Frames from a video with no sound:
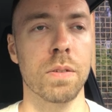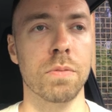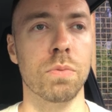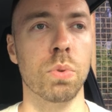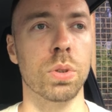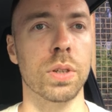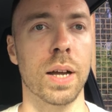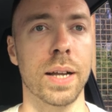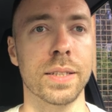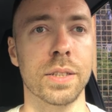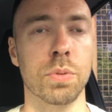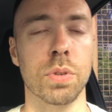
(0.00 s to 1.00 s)
вот, а
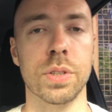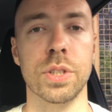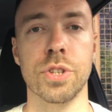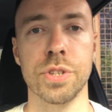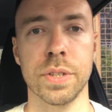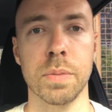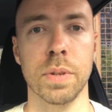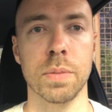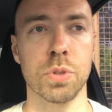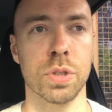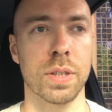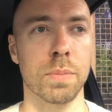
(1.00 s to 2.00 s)
не туристический,
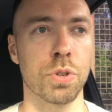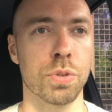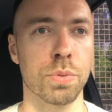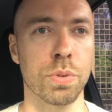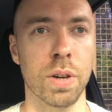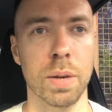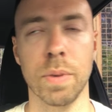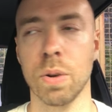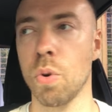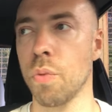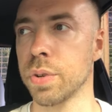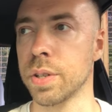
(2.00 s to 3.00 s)
потому что там очень много
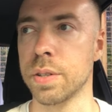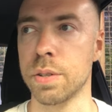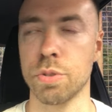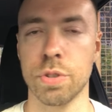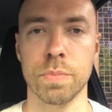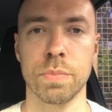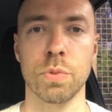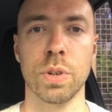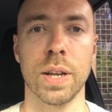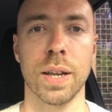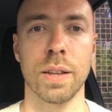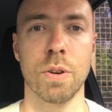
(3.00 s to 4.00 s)
рыбаков и очень
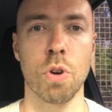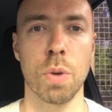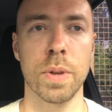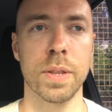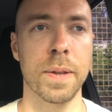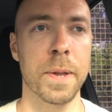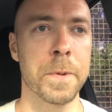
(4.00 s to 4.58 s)
многих это кормят,